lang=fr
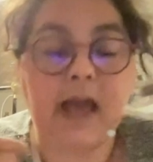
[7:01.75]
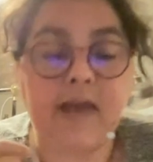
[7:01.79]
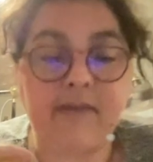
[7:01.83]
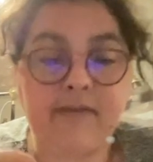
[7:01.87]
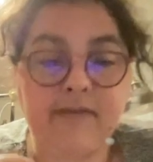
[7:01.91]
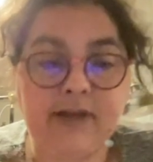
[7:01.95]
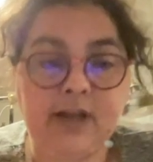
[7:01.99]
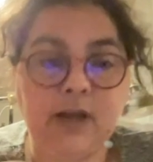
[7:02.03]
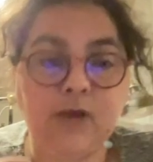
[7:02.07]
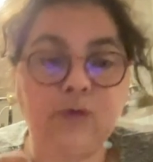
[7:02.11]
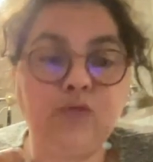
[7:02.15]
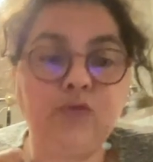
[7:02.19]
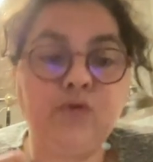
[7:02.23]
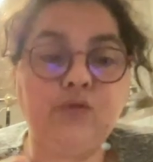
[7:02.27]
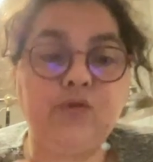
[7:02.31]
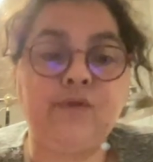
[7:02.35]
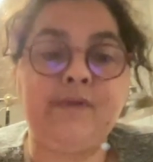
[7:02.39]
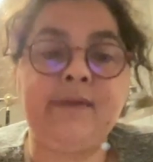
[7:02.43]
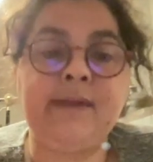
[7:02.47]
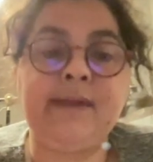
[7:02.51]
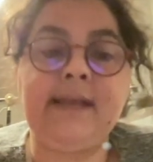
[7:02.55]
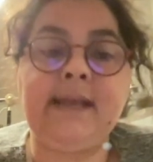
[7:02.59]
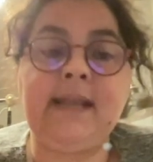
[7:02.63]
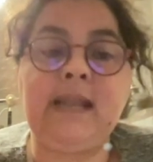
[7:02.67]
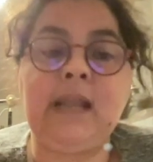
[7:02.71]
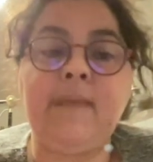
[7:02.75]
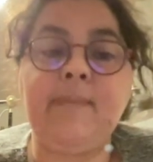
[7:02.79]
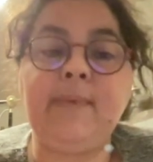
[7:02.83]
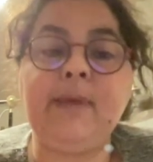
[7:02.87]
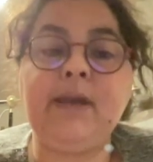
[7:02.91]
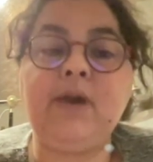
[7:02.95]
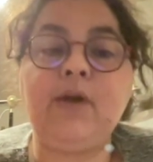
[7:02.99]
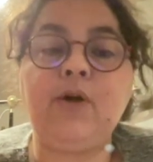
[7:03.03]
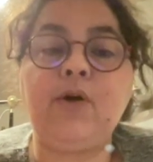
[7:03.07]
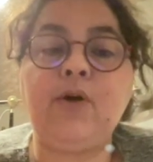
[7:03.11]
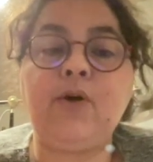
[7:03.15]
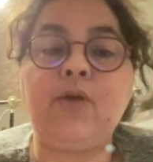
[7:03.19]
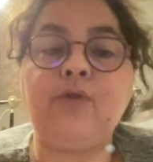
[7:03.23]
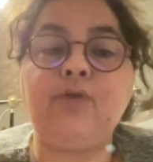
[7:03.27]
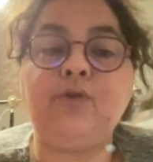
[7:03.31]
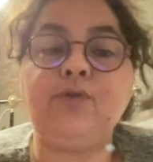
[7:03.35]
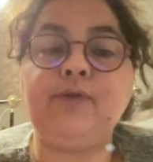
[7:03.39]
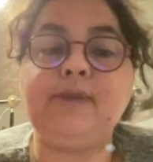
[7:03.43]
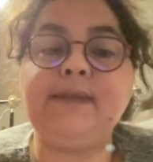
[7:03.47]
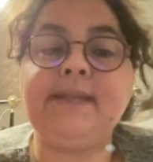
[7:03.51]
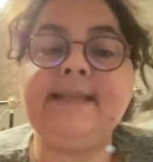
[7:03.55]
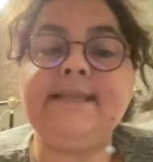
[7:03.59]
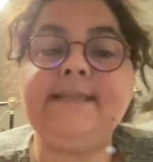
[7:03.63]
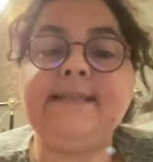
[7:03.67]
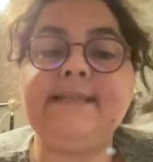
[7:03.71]
avaient la goutte au nez et la maigreur de
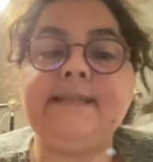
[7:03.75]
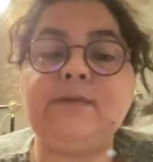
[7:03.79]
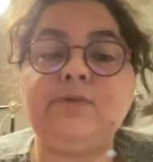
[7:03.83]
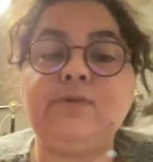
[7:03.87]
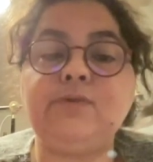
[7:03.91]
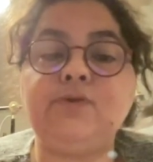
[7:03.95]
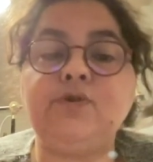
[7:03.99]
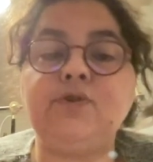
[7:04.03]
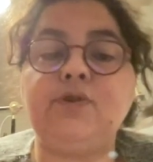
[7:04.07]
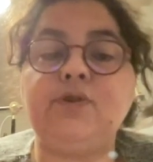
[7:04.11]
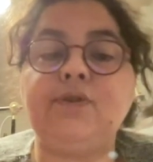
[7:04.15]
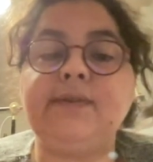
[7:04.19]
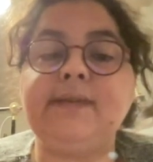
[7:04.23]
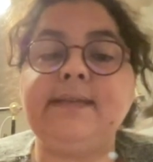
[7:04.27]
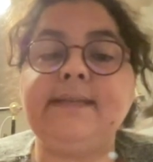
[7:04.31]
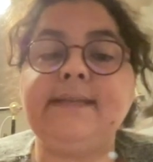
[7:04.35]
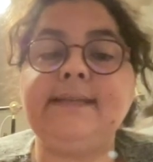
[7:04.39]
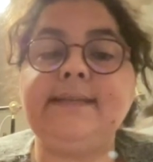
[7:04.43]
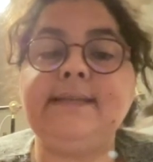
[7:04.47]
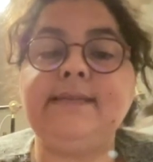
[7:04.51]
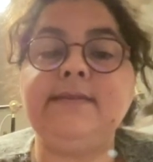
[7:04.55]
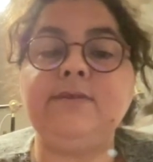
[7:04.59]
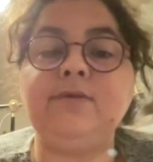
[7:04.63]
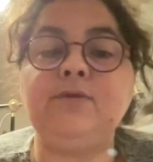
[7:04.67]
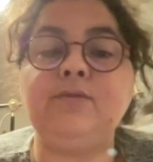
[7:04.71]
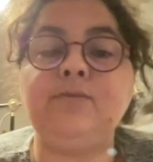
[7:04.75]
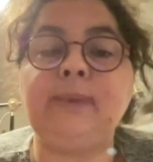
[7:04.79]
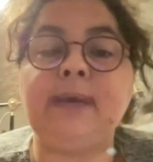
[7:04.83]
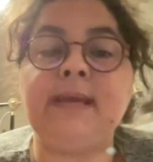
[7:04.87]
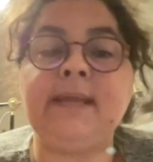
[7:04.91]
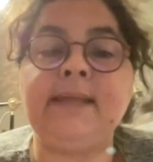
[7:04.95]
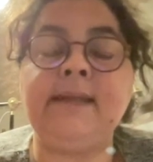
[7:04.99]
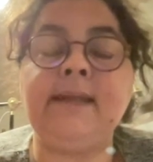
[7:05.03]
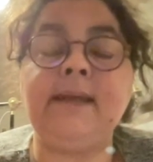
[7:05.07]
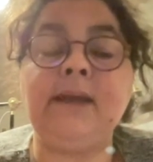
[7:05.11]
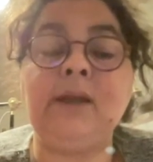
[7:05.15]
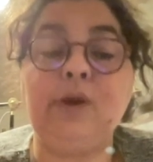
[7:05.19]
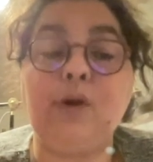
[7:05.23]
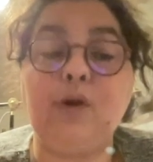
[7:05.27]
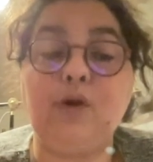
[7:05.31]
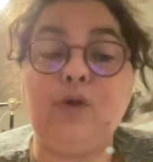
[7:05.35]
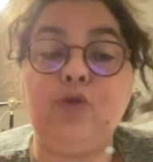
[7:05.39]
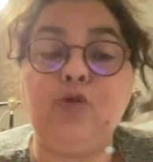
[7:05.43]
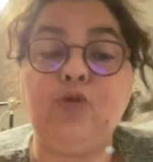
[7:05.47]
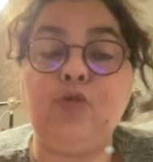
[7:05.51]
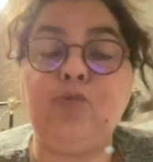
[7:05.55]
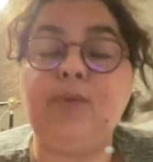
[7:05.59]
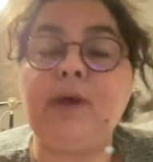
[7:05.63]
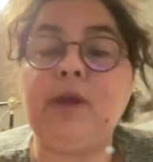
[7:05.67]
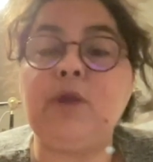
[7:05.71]
qui s'est sustenté six semaines
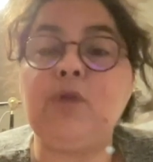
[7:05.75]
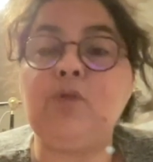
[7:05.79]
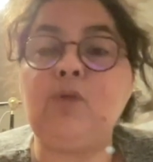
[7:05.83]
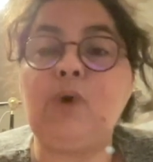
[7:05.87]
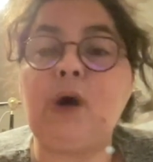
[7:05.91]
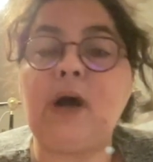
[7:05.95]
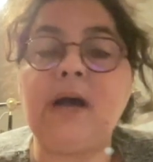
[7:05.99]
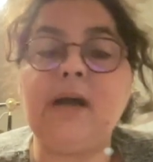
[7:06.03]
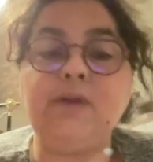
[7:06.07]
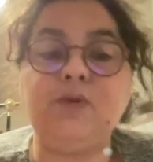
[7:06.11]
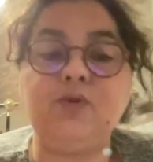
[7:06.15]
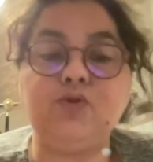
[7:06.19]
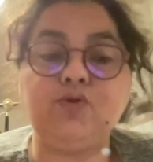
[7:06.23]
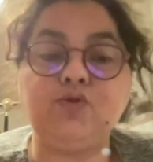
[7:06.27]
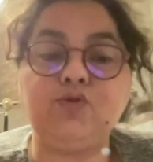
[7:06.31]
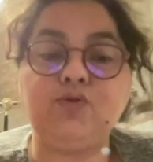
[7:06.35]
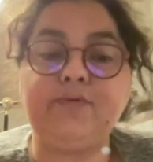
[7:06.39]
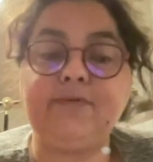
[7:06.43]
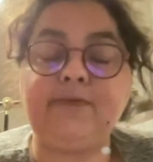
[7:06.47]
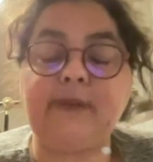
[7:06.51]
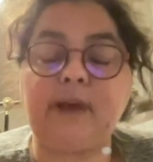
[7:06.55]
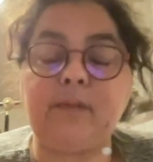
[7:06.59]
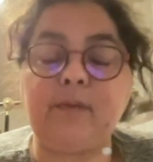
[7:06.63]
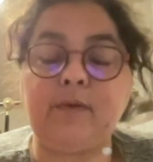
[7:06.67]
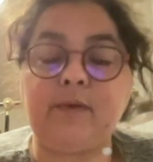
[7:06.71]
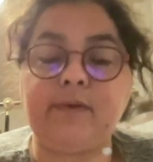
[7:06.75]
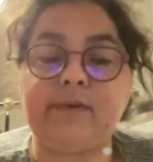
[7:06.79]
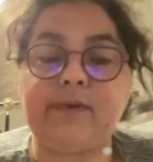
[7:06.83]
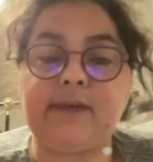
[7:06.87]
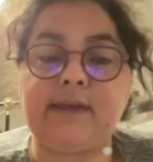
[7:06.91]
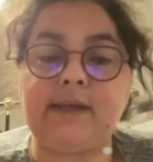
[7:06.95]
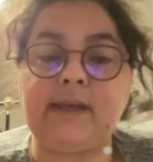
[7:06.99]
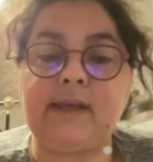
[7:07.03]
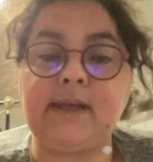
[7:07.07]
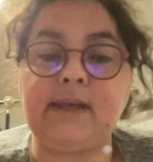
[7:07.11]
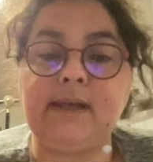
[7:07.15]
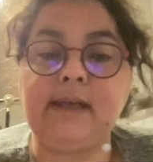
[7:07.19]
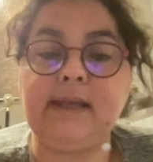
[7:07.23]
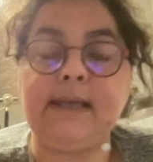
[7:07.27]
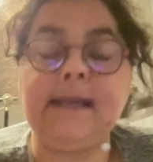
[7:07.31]
de pain noir et de choux fermentés